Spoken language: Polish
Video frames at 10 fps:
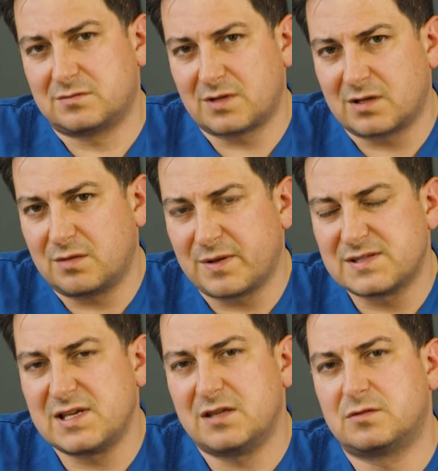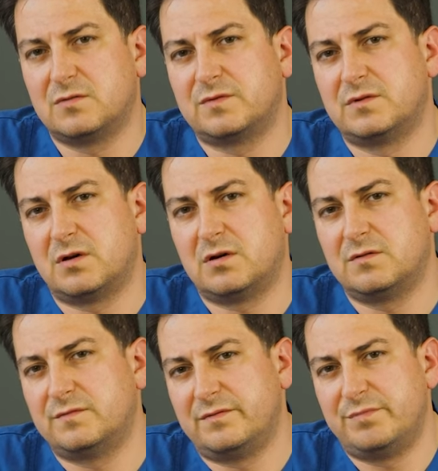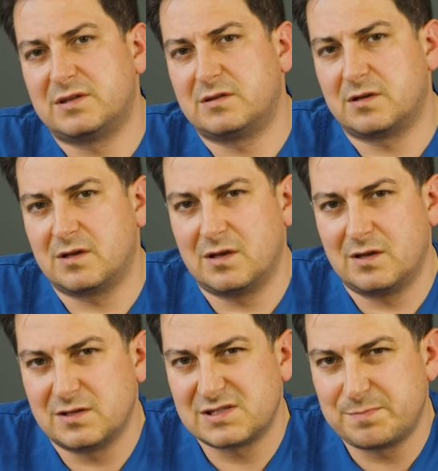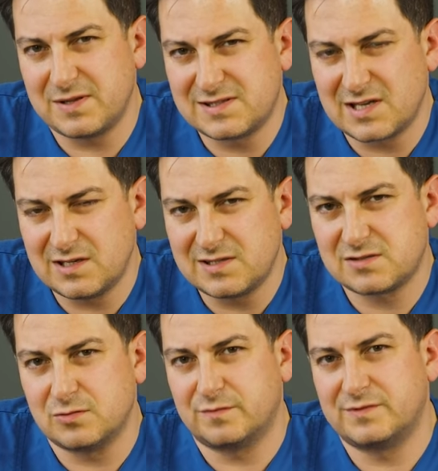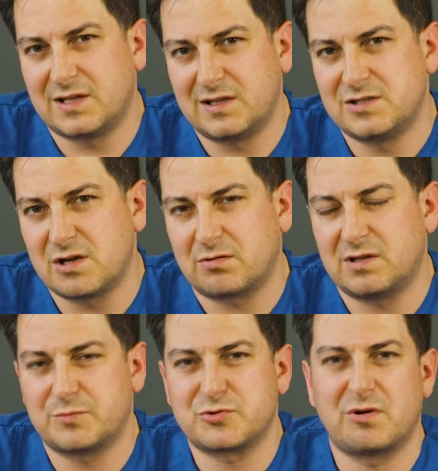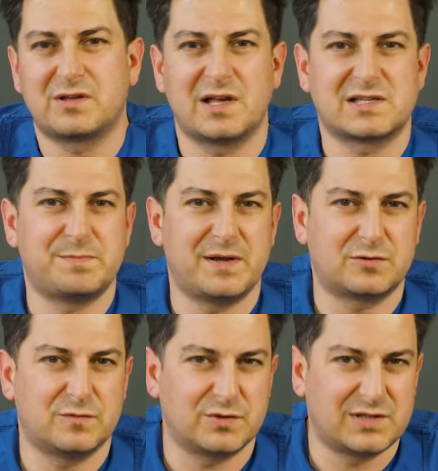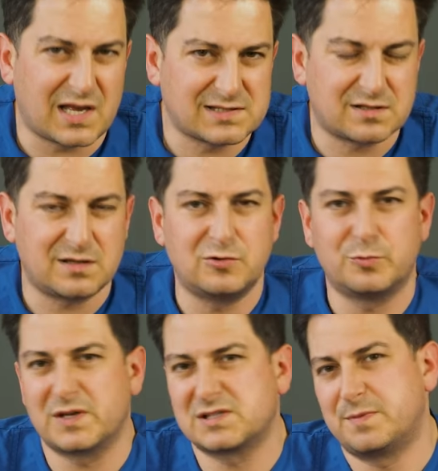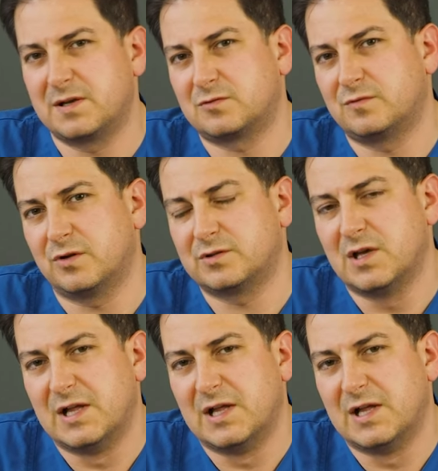takich pacjentów do wybitnych specjalistów danej działki, na przykład ekspertów od jaskry lub ekspertów od